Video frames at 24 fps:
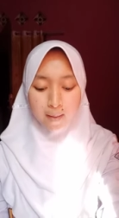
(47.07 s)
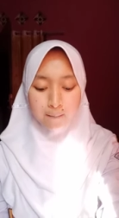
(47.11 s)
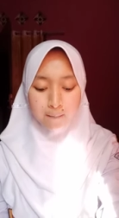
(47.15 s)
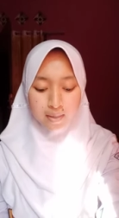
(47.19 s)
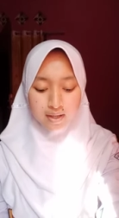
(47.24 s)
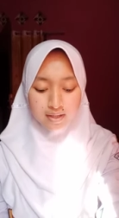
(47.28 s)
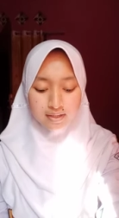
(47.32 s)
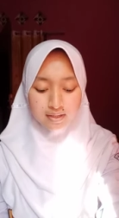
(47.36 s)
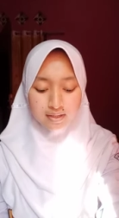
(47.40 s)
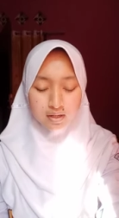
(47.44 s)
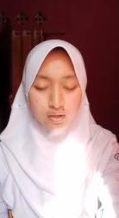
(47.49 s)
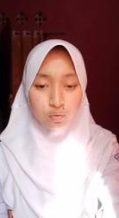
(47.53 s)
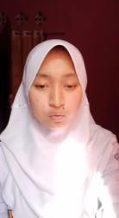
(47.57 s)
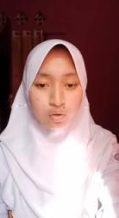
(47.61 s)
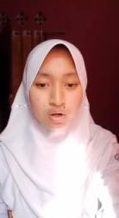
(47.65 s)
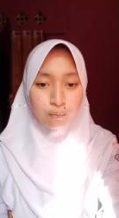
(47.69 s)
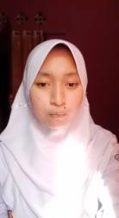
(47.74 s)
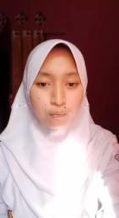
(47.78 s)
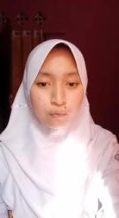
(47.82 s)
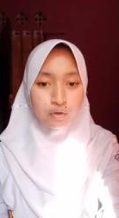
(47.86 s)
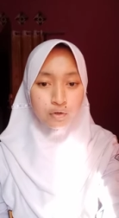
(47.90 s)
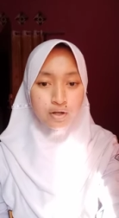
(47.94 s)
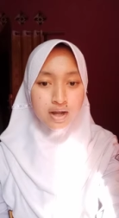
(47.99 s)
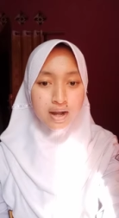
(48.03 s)
Pasal
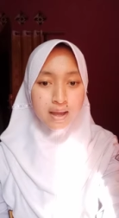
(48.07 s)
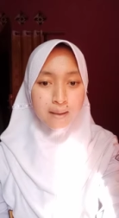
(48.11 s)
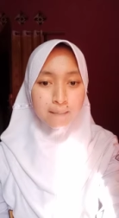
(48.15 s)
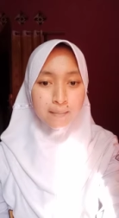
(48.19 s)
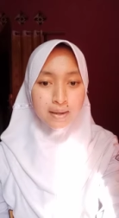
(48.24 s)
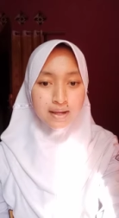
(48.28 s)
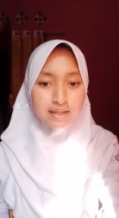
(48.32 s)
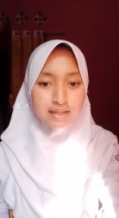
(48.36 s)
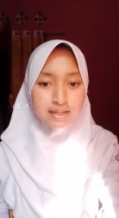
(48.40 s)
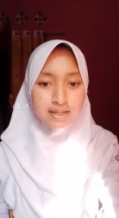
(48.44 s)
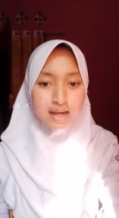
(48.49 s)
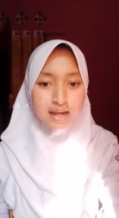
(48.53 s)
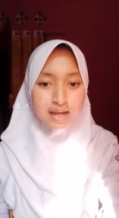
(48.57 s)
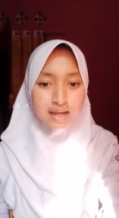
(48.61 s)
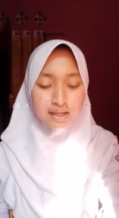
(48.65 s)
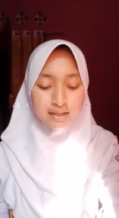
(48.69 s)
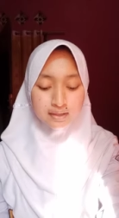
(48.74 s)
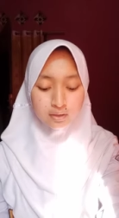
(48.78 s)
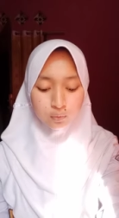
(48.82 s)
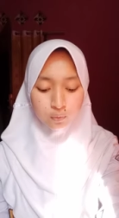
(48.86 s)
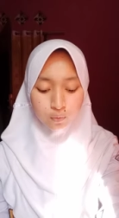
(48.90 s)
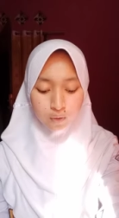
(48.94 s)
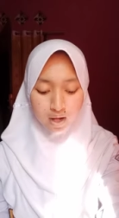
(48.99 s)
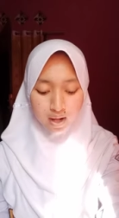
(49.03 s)
28 ayat 2